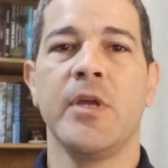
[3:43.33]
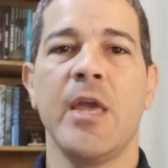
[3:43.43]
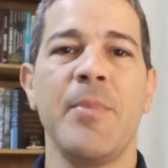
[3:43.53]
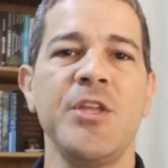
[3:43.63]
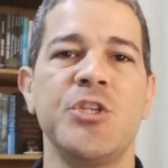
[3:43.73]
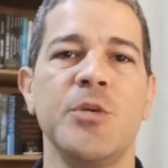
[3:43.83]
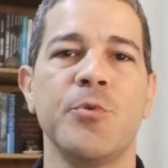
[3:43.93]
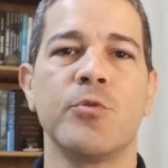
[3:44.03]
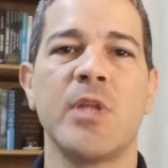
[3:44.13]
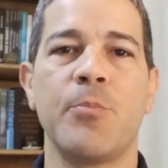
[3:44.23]
é bem
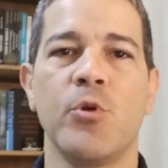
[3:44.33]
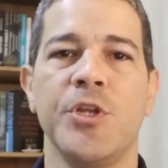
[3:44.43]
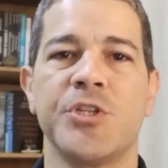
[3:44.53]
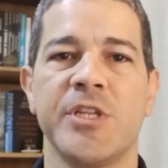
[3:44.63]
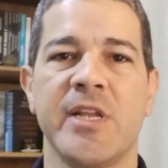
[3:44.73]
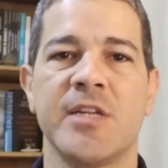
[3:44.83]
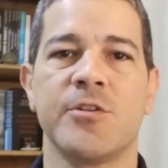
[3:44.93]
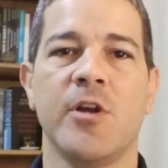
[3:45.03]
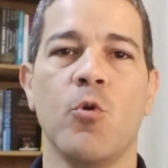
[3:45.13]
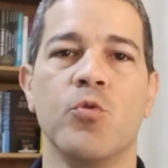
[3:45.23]
típico da política
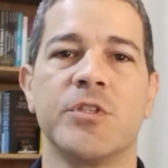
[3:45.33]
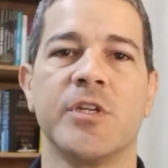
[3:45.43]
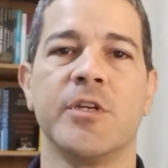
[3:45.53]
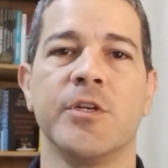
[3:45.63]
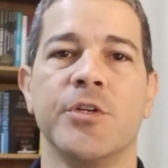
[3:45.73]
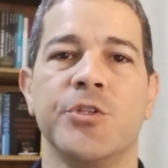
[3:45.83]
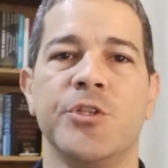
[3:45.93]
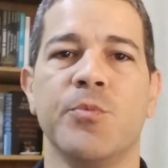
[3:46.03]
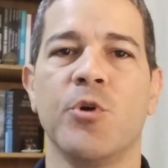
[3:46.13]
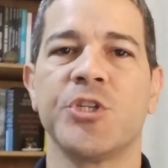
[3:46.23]
internacional russa
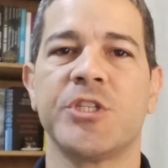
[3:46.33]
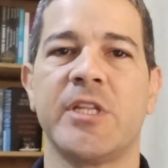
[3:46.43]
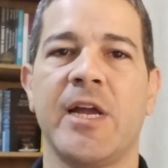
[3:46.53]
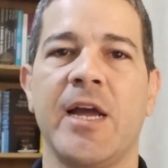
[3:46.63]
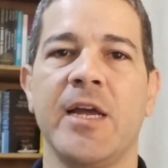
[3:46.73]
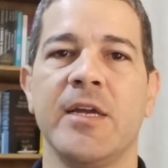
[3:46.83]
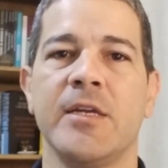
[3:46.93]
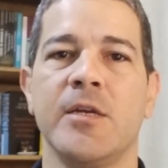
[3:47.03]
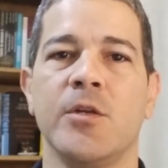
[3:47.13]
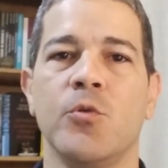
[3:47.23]
de mostrar
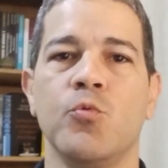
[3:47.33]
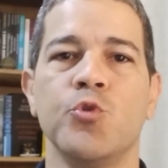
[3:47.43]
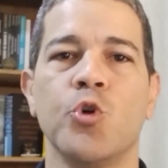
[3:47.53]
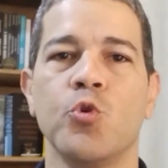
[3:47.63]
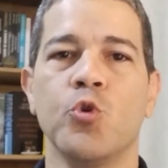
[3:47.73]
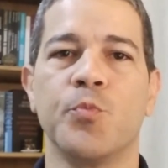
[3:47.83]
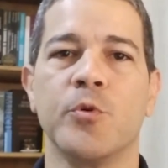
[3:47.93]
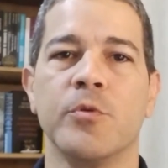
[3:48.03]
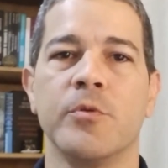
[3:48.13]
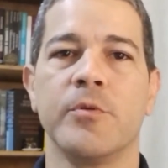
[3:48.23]
um jogo duplo.